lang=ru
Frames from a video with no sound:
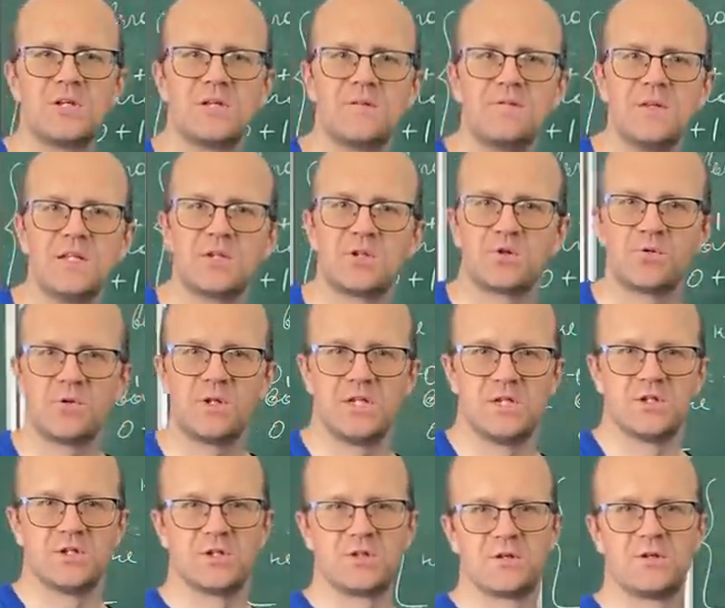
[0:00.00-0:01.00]
делал вид, что
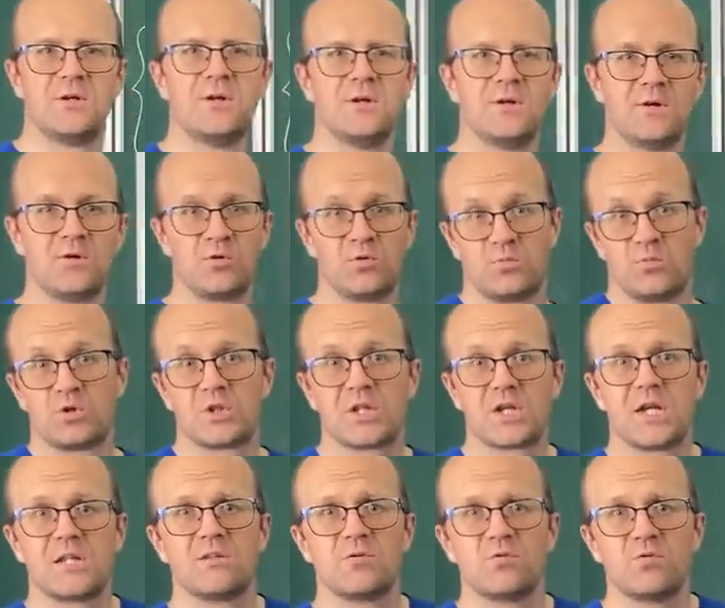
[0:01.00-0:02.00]
ищет. Он может
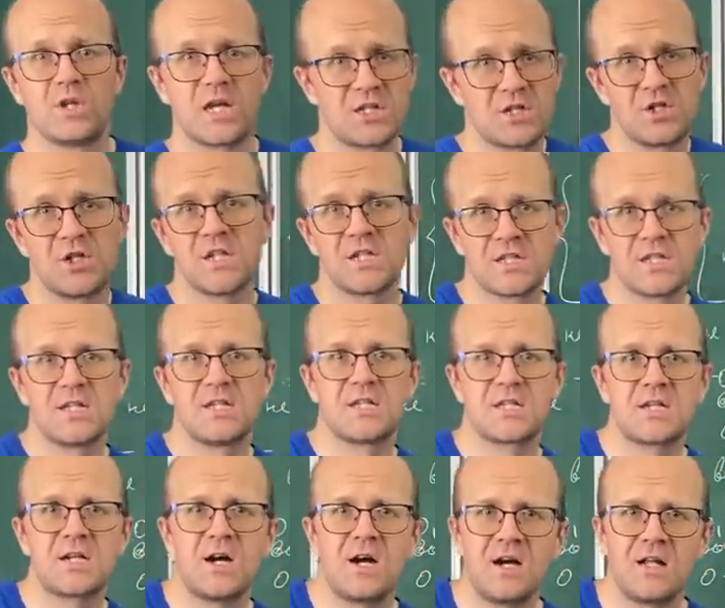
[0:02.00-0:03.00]
сказать, ну я честно
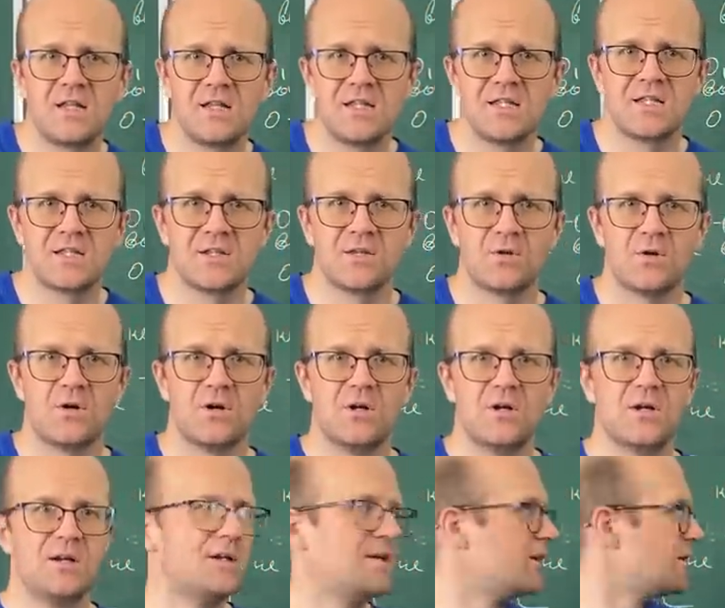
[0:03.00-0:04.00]
искал истину,
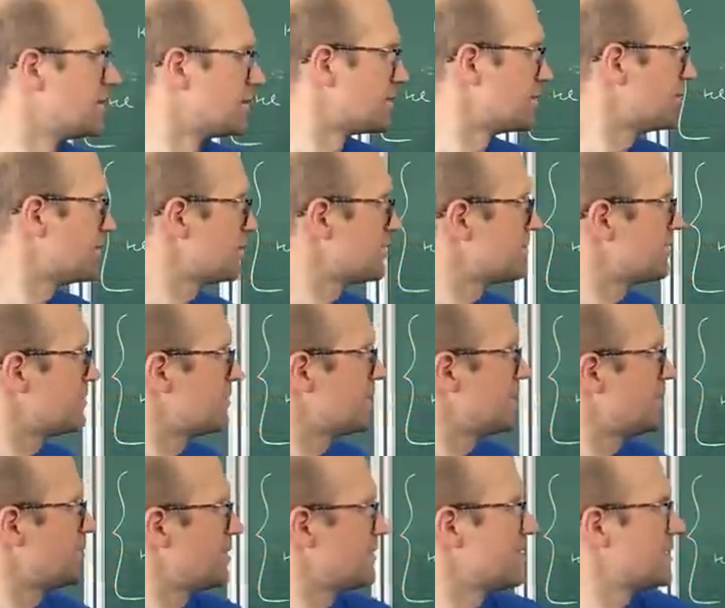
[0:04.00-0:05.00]
но
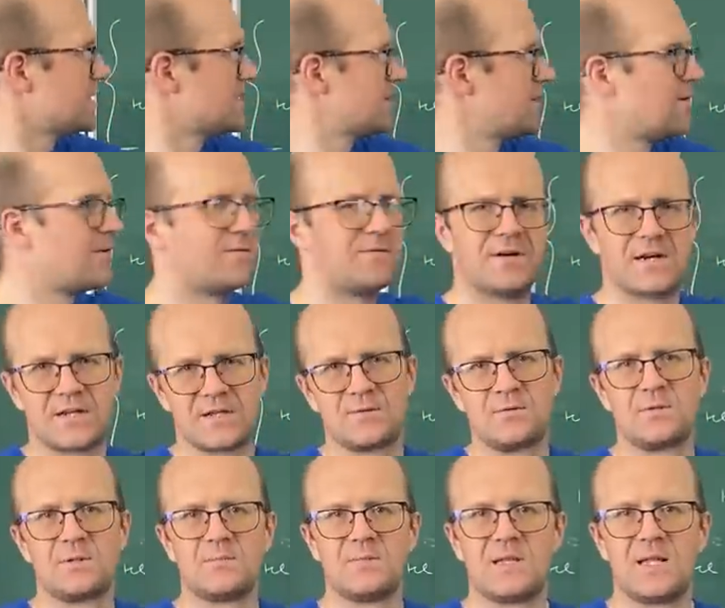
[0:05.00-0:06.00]
не повезло,
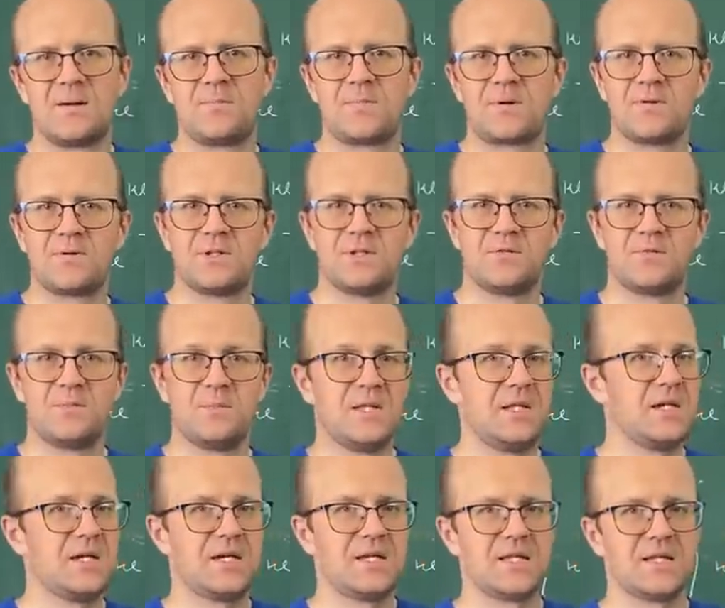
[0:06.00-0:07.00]
фортуна была против
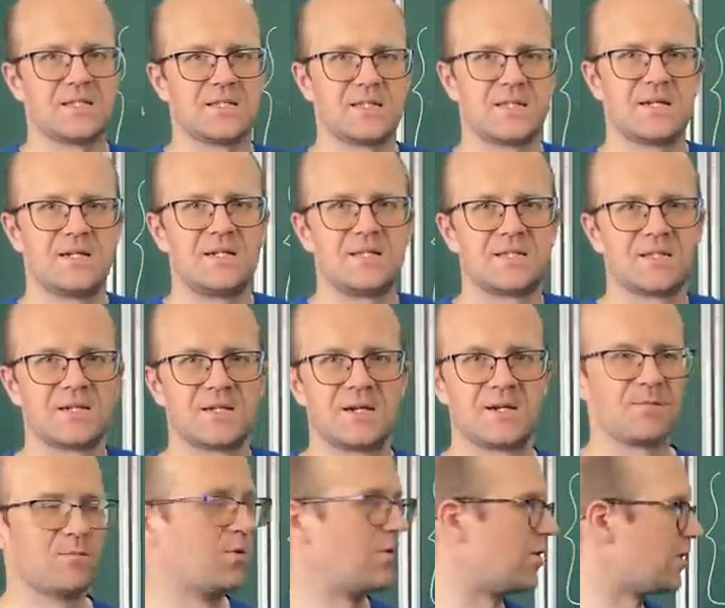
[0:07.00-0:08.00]
меня, я старался
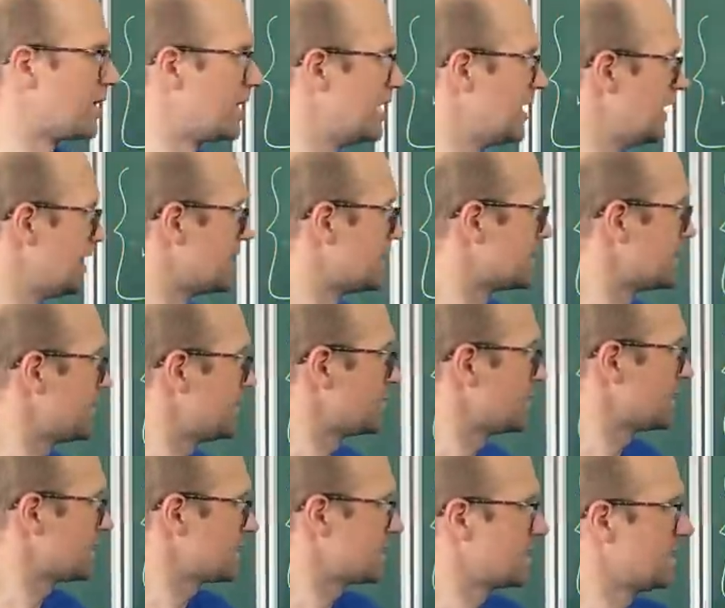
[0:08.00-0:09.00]
как мог. Да, у
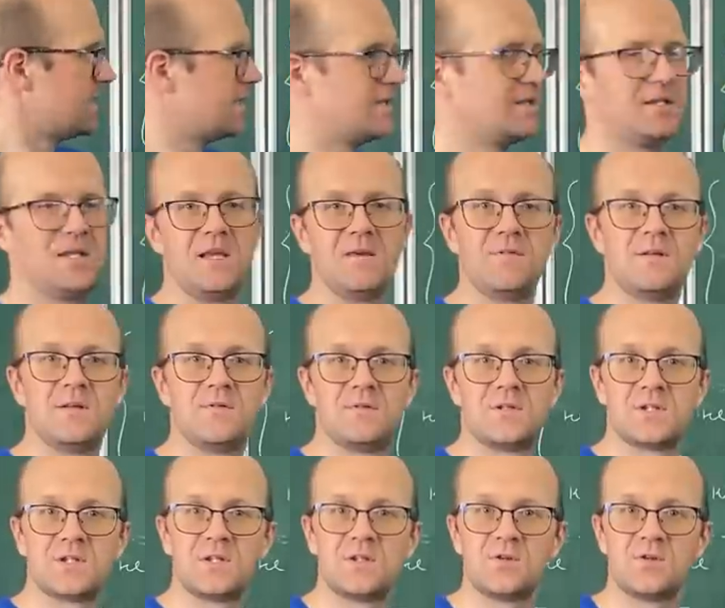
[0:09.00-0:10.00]
нас
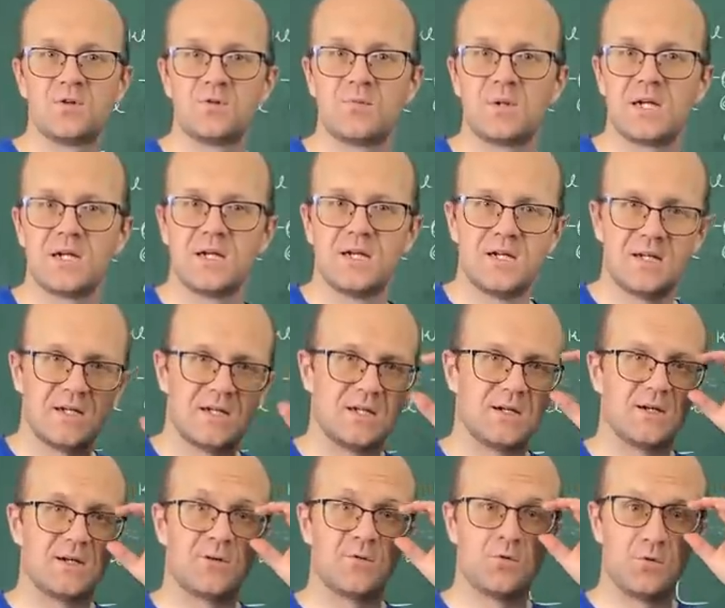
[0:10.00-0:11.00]
неверифицируемые
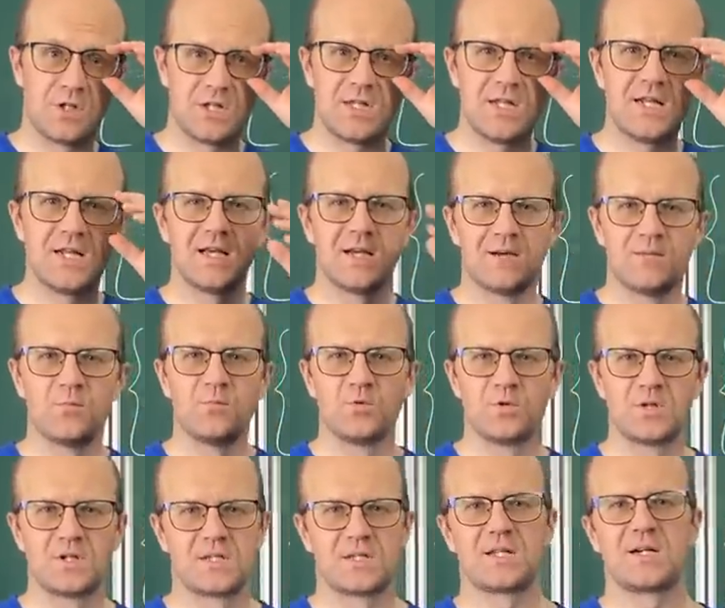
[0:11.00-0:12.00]
а, усилия
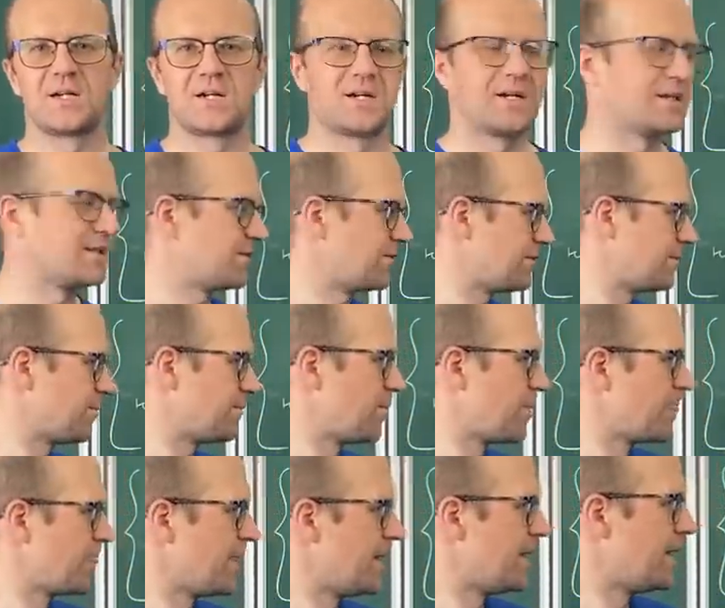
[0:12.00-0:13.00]
мудрых тараканов.
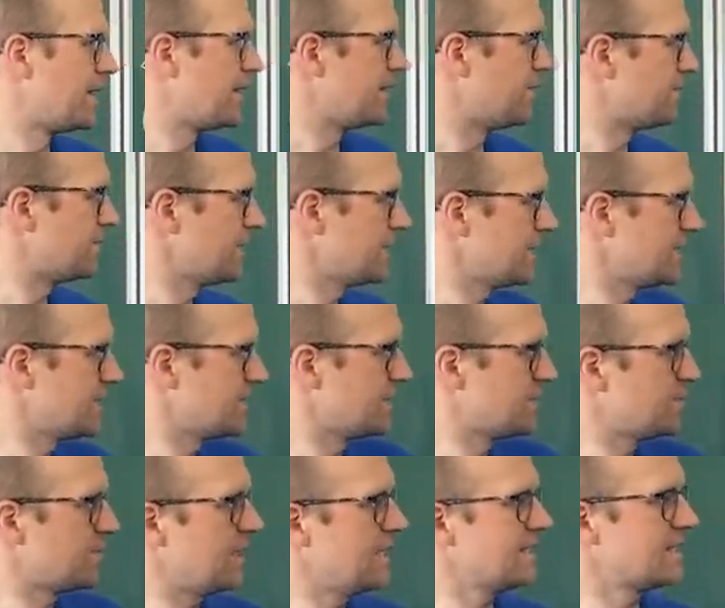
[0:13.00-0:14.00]
И в этой
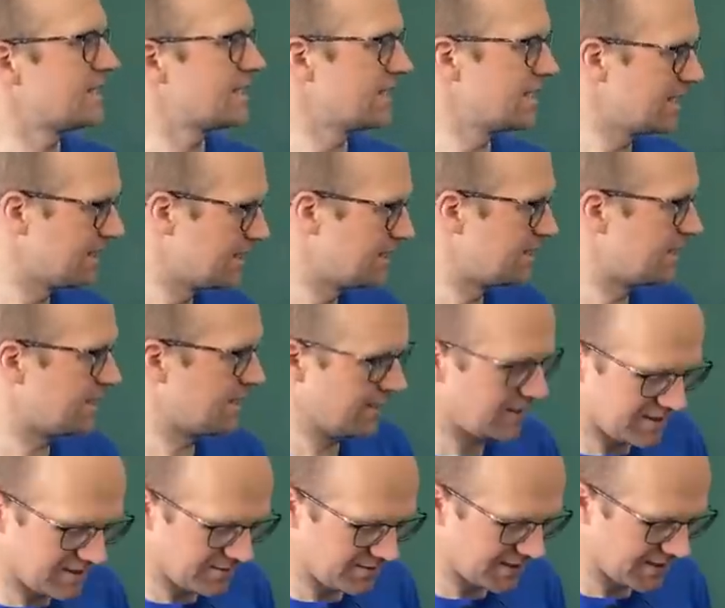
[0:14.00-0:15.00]
ситуации
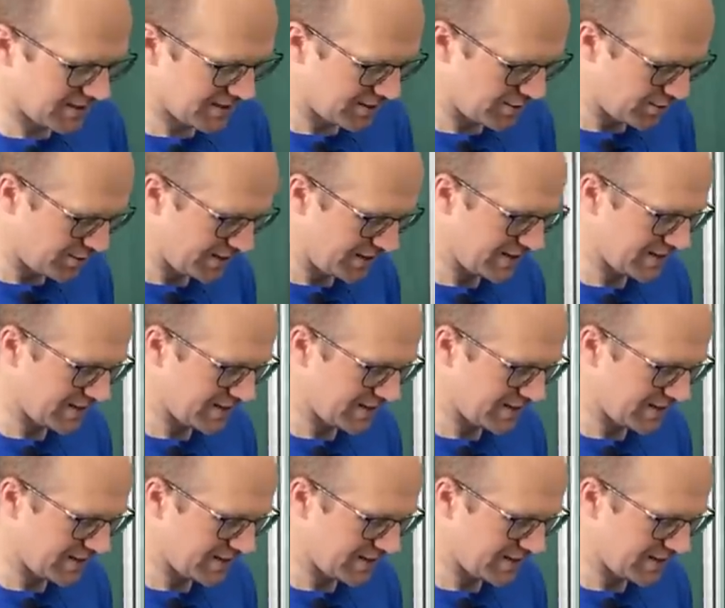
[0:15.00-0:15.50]
оказывается, что